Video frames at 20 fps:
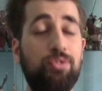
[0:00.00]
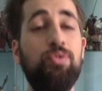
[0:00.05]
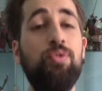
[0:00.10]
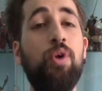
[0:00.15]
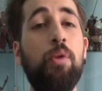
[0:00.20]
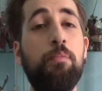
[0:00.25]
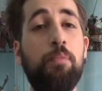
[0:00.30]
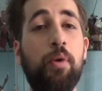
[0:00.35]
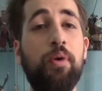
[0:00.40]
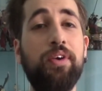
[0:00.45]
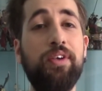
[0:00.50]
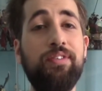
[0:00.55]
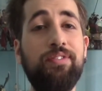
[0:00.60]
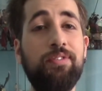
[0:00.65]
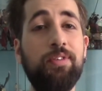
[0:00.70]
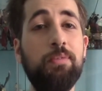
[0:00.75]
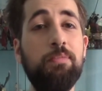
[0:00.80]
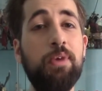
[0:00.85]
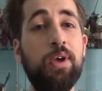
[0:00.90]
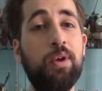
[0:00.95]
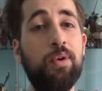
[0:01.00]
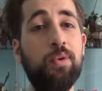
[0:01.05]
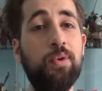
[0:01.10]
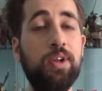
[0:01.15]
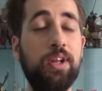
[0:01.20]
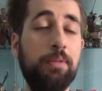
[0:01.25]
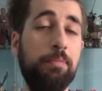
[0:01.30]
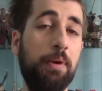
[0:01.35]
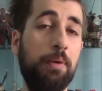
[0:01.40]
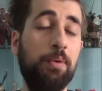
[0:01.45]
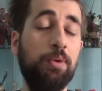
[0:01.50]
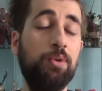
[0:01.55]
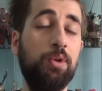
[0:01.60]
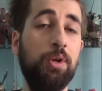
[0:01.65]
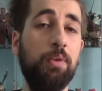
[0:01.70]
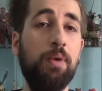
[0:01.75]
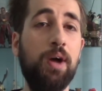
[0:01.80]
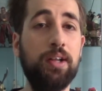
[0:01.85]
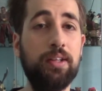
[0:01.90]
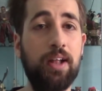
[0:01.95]
sono pochissimi errori per quanto
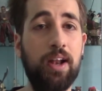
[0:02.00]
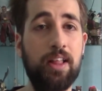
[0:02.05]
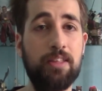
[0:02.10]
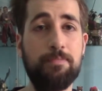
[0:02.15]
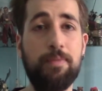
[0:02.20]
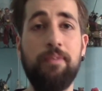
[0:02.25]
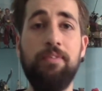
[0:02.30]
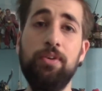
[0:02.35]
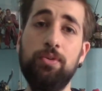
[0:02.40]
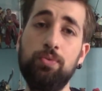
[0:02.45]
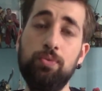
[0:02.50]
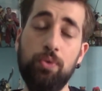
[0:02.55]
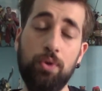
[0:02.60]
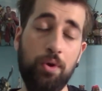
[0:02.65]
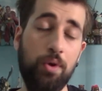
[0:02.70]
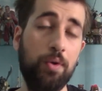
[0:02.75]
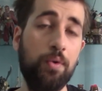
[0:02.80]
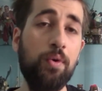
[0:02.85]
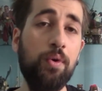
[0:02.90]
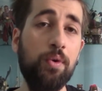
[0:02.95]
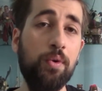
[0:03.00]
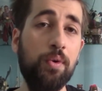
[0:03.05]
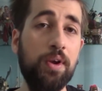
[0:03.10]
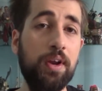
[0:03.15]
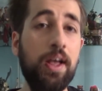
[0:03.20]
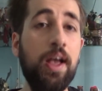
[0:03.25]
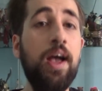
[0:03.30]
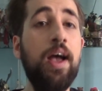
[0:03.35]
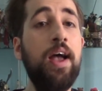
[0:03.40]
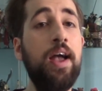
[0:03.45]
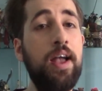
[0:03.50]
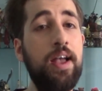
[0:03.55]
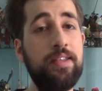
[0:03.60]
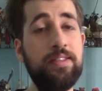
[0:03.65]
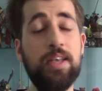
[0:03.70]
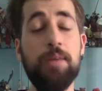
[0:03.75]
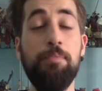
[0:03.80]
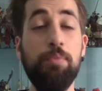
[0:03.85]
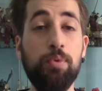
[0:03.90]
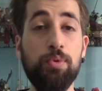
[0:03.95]
riguarda la sbavatura o i colori e
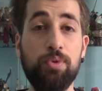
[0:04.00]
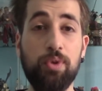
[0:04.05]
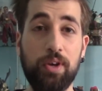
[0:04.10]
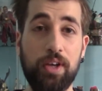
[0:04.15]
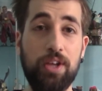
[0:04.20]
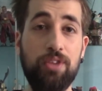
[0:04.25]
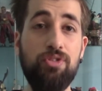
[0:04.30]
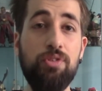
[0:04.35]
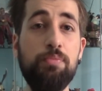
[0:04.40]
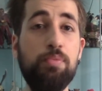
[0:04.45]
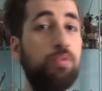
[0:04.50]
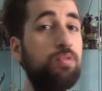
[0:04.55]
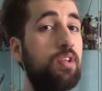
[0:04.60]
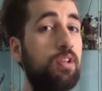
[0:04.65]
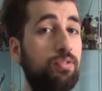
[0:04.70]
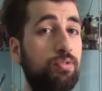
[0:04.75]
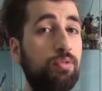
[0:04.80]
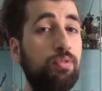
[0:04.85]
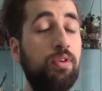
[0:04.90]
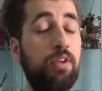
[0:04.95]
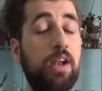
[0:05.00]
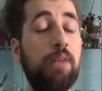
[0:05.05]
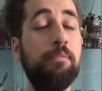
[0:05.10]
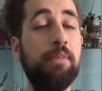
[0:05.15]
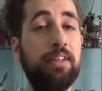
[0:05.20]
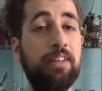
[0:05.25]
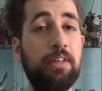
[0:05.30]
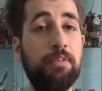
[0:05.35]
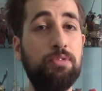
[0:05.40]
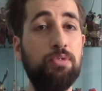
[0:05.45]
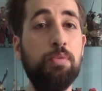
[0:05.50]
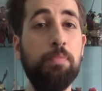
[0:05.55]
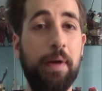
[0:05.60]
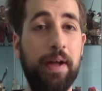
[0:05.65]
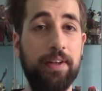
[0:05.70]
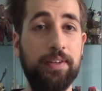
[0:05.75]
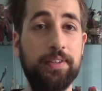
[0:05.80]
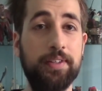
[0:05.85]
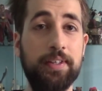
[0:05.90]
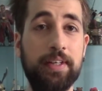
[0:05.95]
sia Pluto che Cibiusa sono realmente
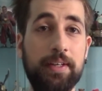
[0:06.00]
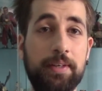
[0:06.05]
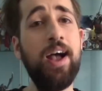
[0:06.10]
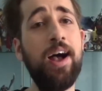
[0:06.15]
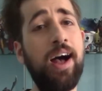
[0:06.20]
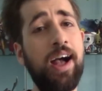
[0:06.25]
stupende.